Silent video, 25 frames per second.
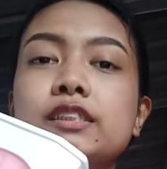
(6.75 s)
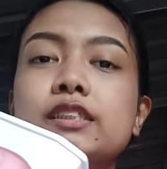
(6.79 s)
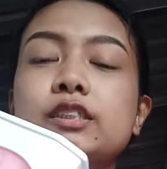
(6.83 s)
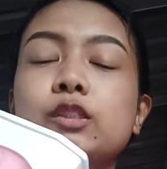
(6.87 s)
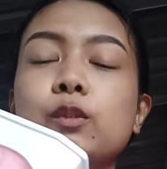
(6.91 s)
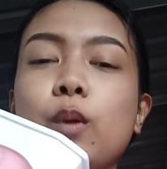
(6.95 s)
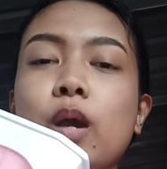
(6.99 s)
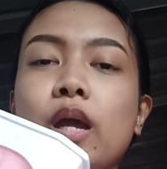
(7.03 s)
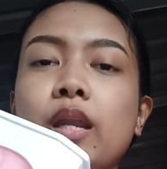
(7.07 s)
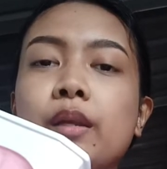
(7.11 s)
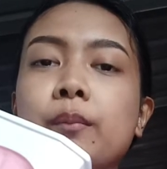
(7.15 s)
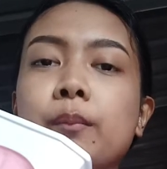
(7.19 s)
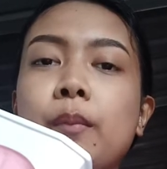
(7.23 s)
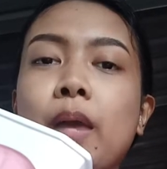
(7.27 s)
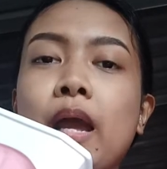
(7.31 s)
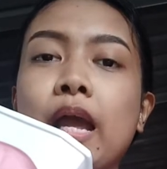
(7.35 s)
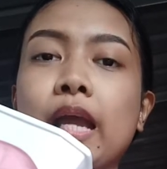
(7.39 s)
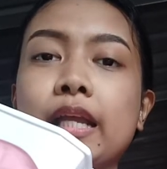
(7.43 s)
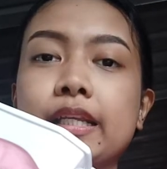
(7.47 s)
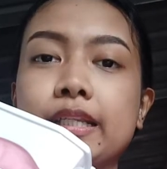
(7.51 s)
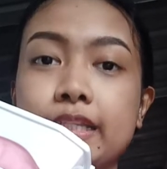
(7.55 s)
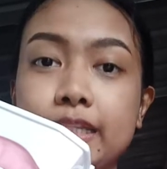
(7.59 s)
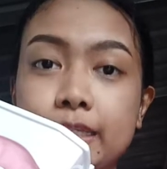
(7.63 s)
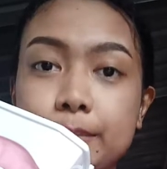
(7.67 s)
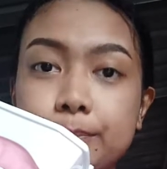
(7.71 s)
ส่วนมา
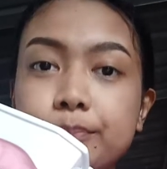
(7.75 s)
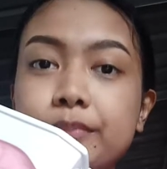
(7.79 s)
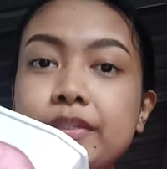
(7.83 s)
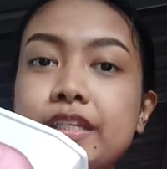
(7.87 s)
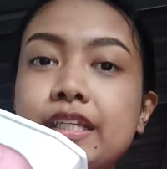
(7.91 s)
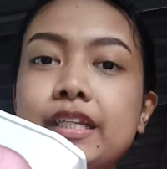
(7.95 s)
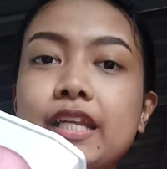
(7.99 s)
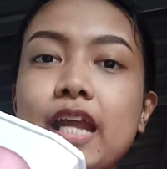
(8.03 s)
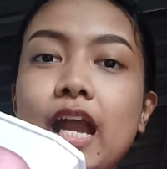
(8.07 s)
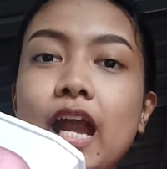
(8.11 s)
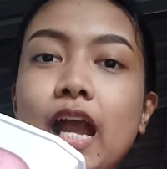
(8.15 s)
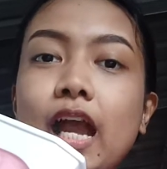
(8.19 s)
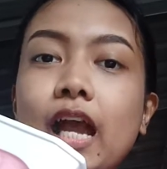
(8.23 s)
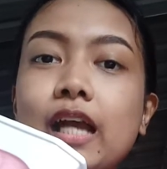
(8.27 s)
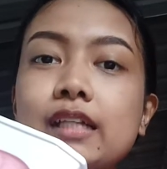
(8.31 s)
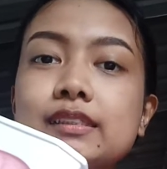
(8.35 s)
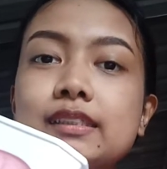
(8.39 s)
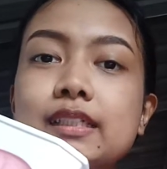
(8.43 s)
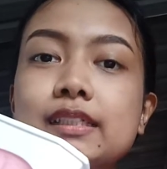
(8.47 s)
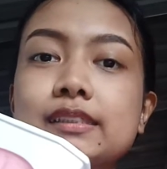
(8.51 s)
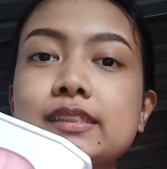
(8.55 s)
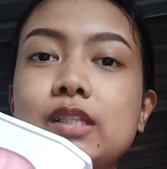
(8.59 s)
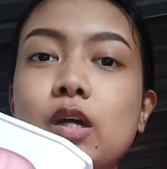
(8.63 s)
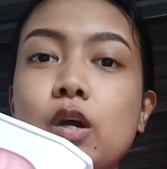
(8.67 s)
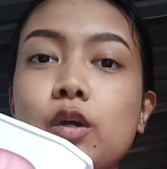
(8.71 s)
คลิปนี้นะคะ
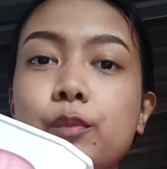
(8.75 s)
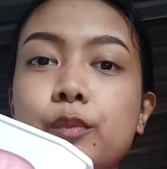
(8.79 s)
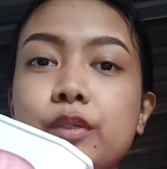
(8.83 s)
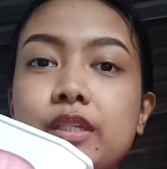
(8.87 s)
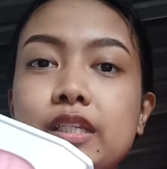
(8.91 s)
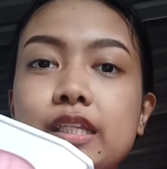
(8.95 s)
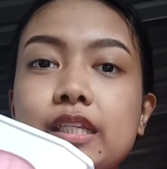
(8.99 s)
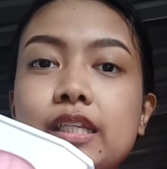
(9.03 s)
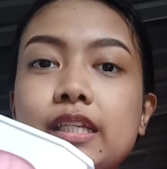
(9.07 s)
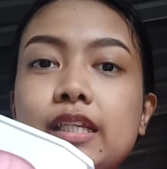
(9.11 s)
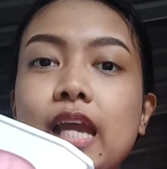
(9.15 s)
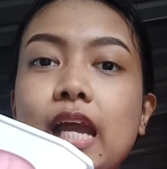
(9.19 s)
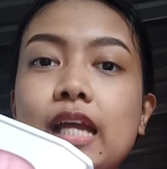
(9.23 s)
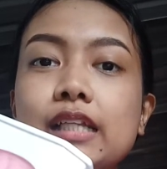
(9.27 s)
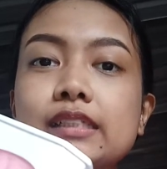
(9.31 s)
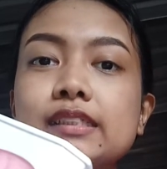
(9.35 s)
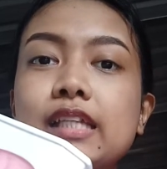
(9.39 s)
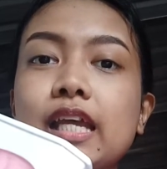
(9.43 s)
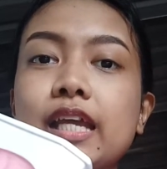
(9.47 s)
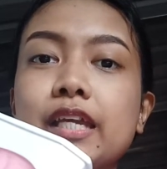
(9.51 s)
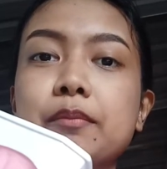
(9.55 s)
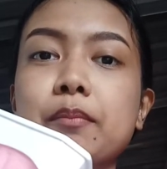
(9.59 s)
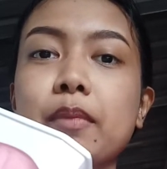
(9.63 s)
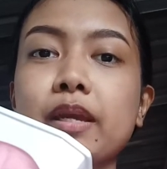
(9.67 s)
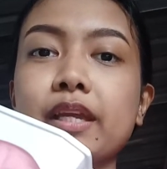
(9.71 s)
จะสอนวิธีการ
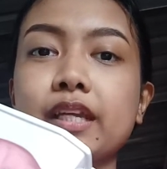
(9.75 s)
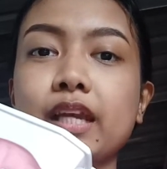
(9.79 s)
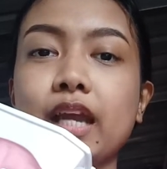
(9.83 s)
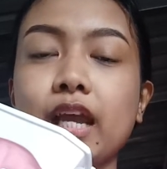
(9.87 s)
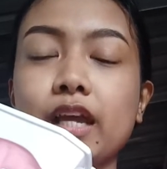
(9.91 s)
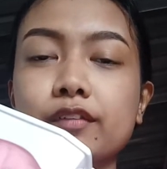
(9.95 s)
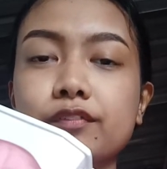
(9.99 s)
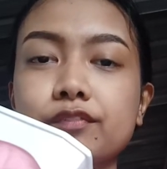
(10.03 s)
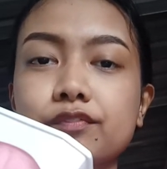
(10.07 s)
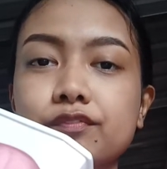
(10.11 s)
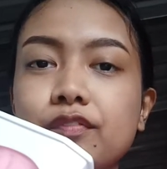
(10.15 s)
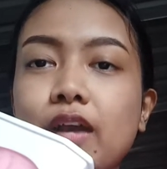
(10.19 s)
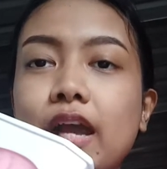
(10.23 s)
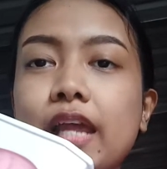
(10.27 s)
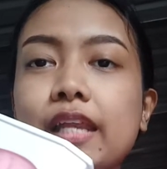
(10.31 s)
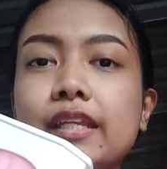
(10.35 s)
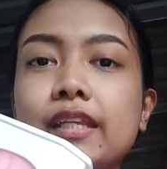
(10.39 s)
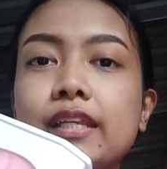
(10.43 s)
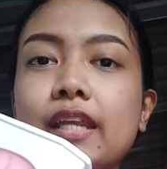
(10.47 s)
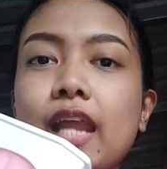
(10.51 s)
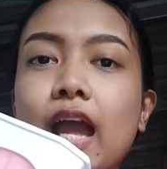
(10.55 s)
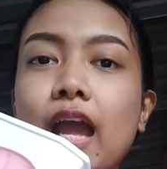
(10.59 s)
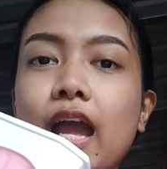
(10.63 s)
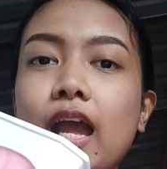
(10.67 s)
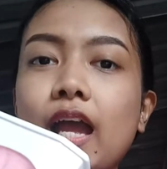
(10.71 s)
ใช้ไหมขัดฟัน
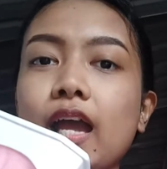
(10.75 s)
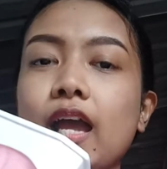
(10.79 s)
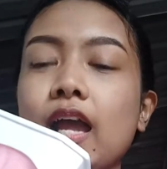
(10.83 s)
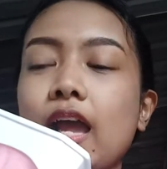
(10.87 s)
นะ